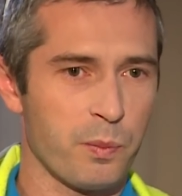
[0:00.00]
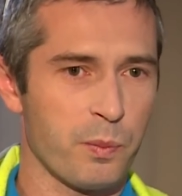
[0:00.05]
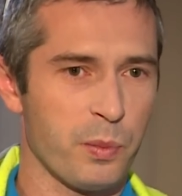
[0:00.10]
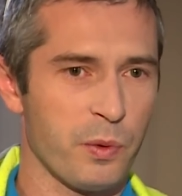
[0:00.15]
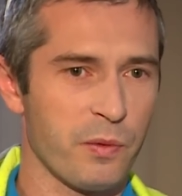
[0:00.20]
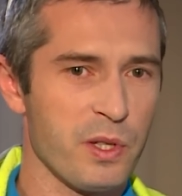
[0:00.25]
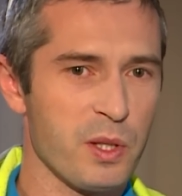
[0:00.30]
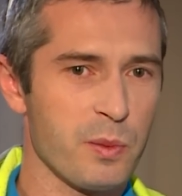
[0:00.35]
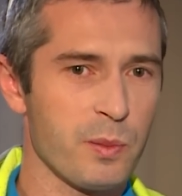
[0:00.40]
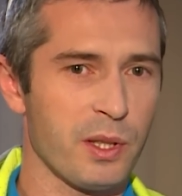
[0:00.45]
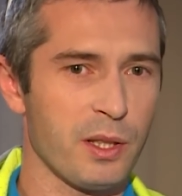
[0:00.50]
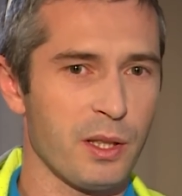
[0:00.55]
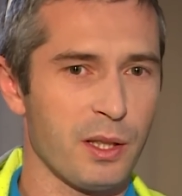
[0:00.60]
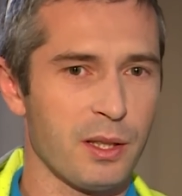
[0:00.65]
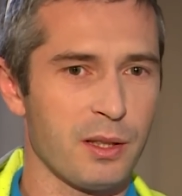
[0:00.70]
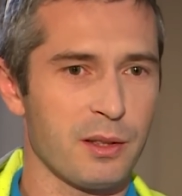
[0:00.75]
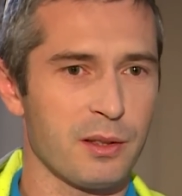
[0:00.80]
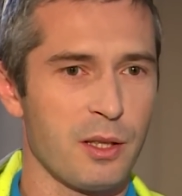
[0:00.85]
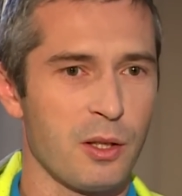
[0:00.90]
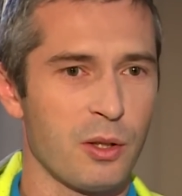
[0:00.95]
powiedzmy
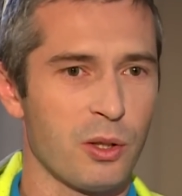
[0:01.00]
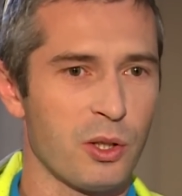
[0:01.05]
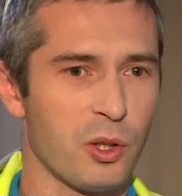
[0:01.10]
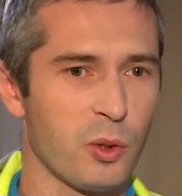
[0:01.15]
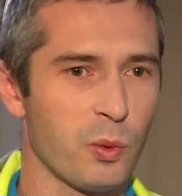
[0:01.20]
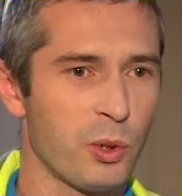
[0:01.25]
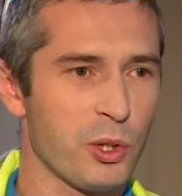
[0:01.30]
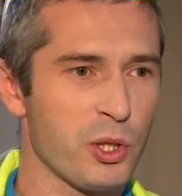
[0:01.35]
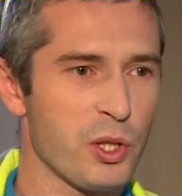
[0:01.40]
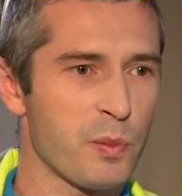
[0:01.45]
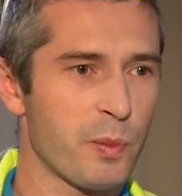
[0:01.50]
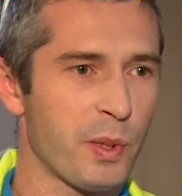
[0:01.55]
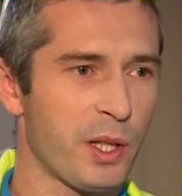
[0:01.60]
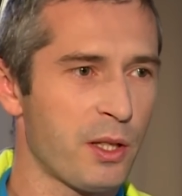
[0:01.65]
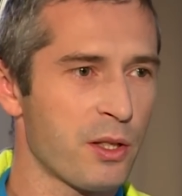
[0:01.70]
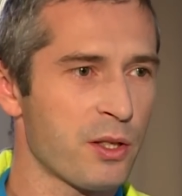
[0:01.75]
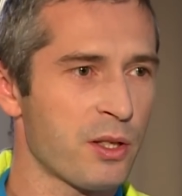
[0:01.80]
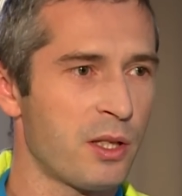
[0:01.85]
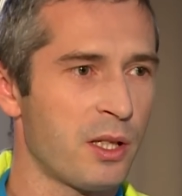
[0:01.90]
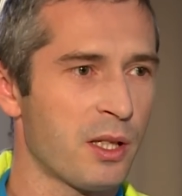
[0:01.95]
tak na okrągło, licząc
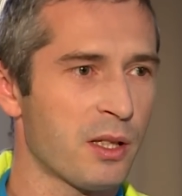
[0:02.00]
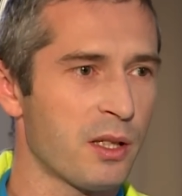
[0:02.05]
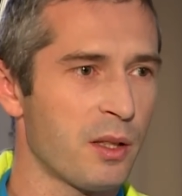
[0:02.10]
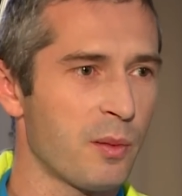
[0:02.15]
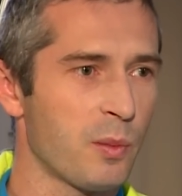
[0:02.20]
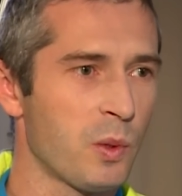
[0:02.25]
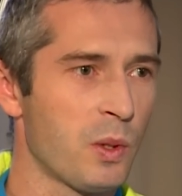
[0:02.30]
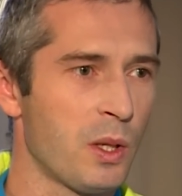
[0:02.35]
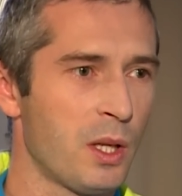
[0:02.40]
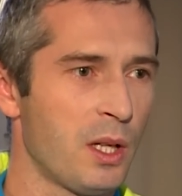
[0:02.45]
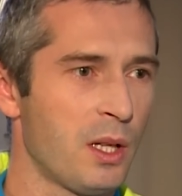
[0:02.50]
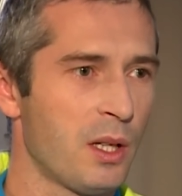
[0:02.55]
15 lat temu,